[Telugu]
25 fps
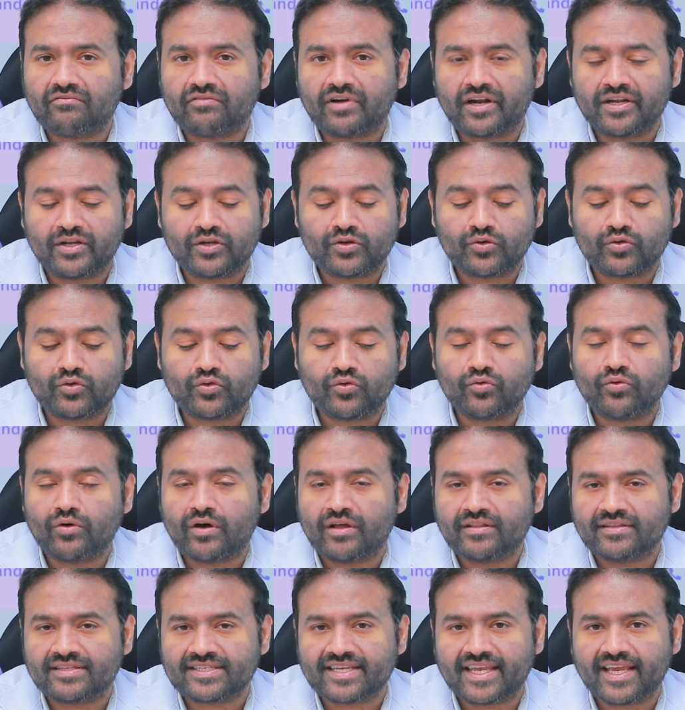వన్ టు టూ
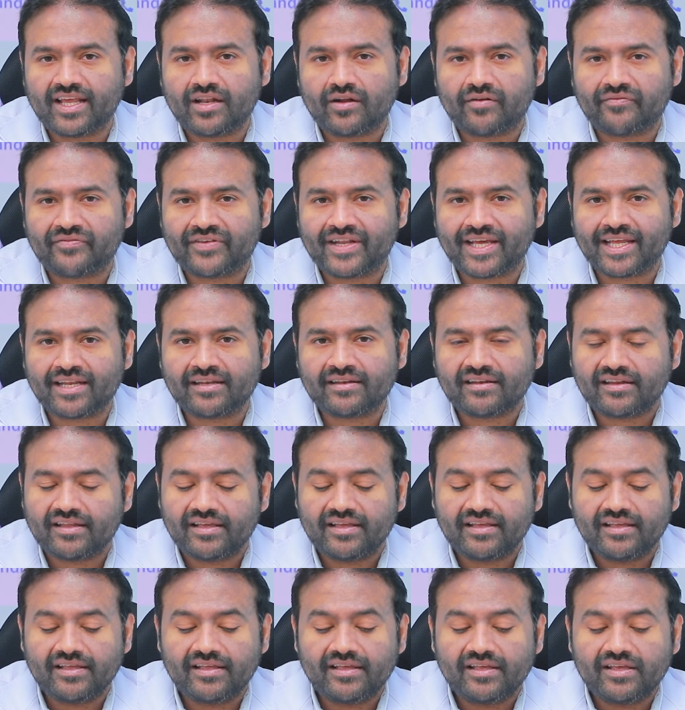ఆన్ స్కేల్ ఆఫ్ టెన్
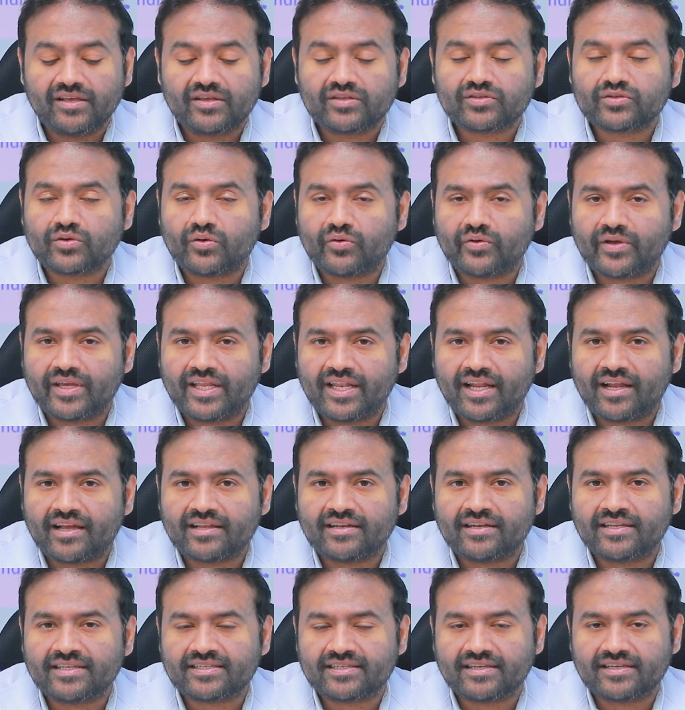సో
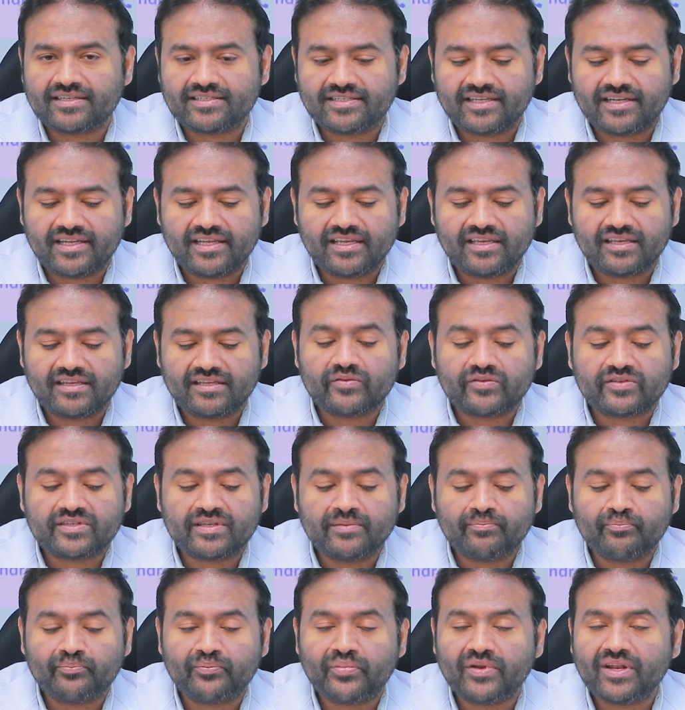ఇలాంటి సర్జరీ
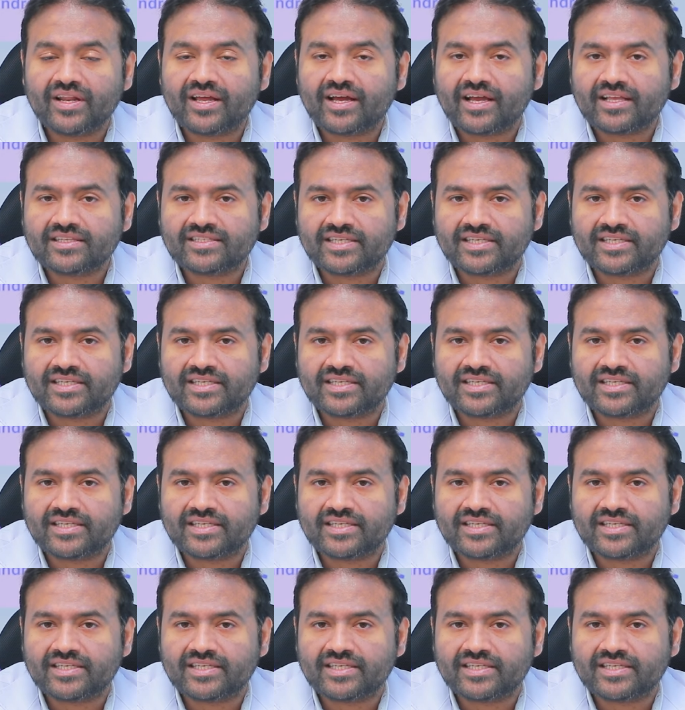సింపుల్గా